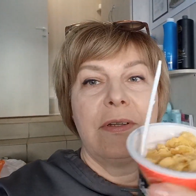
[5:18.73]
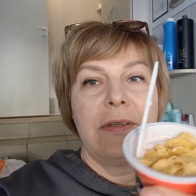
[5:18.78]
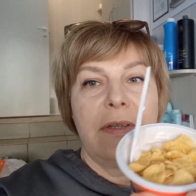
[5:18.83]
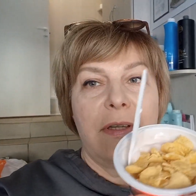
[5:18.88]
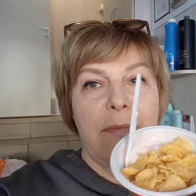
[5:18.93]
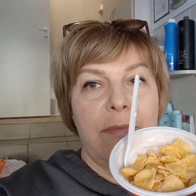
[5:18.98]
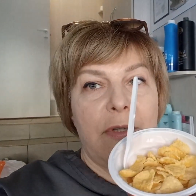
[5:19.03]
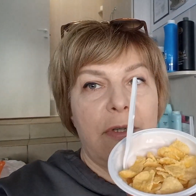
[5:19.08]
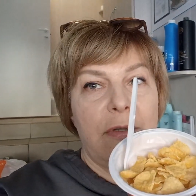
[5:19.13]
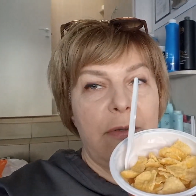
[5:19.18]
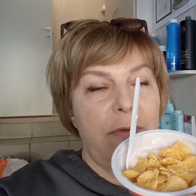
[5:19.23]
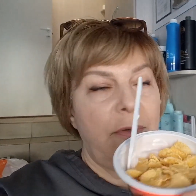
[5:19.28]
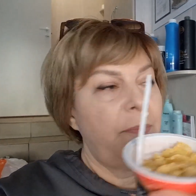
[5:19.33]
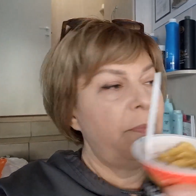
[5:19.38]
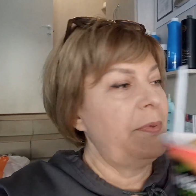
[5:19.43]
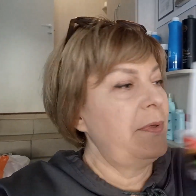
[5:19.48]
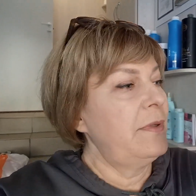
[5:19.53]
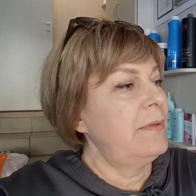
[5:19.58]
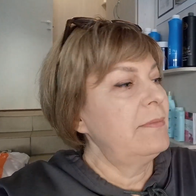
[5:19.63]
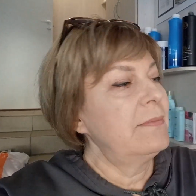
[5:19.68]
там
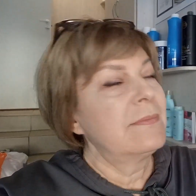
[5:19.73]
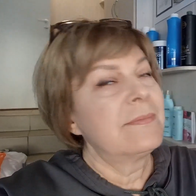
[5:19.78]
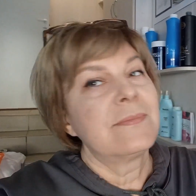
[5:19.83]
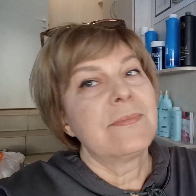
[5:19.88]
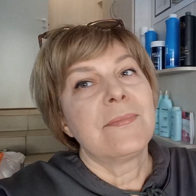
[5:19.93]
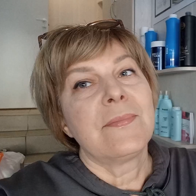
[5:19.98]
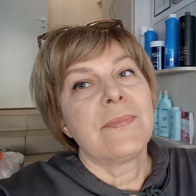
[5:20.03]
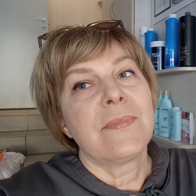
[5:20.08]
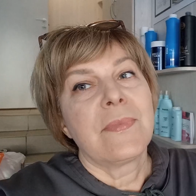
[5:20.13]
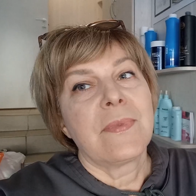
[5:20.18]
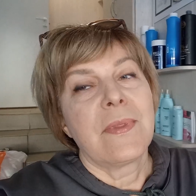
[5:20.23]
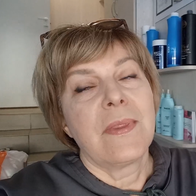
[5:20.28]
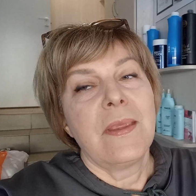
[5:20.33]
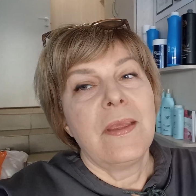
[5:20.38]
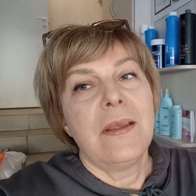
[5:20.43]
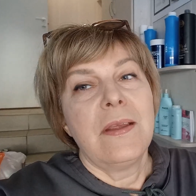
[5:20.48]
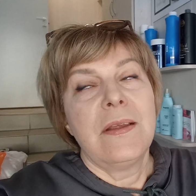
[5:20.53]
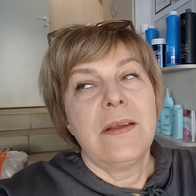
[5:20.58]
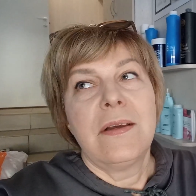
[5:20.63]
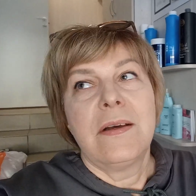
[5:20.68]
хлопья.
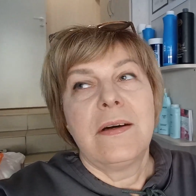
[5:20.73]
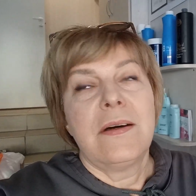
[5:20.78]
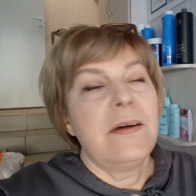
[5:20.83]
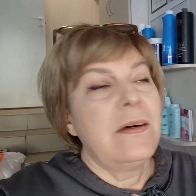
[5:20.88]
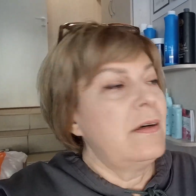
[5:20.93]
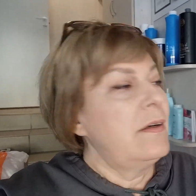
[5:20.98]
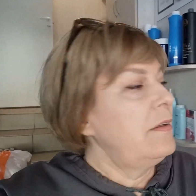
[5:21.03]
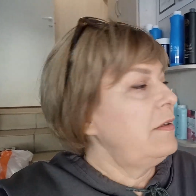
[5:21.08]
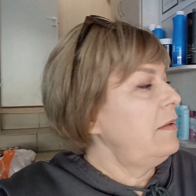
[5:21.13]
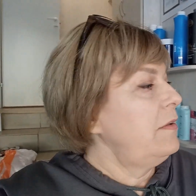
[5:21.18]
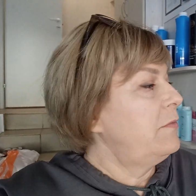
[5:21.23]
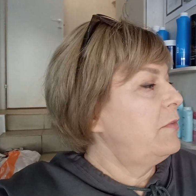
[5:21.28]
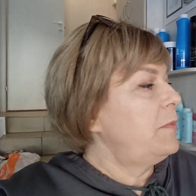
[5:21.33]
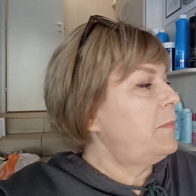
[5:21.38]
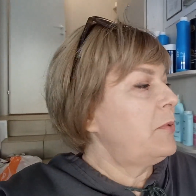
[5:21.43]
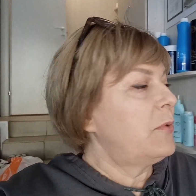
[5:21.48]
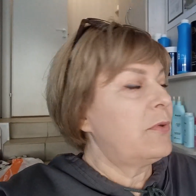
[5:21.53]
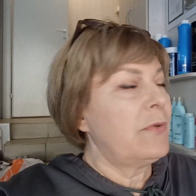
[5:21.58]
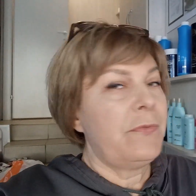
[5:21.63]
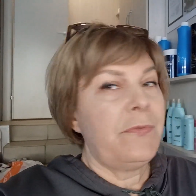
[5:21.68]
А, и
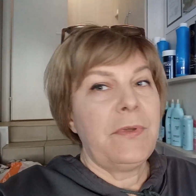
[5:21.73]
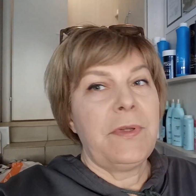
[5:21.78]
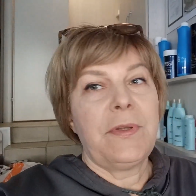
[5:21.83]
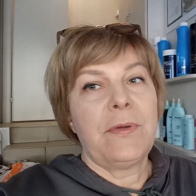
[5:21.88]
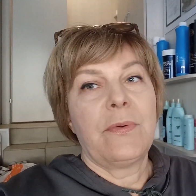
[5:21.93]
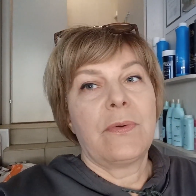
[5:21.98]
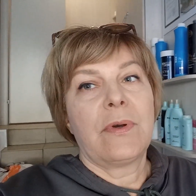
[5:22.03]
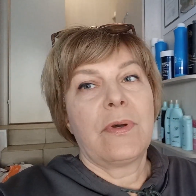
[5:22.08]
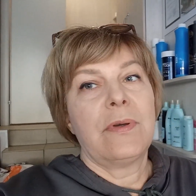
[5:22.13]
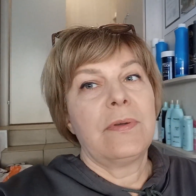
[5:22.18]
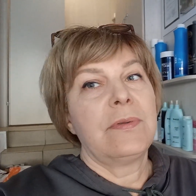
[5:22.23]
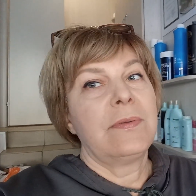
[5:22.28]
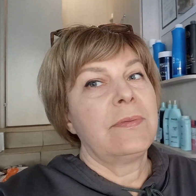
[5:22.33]
выпью кофеек.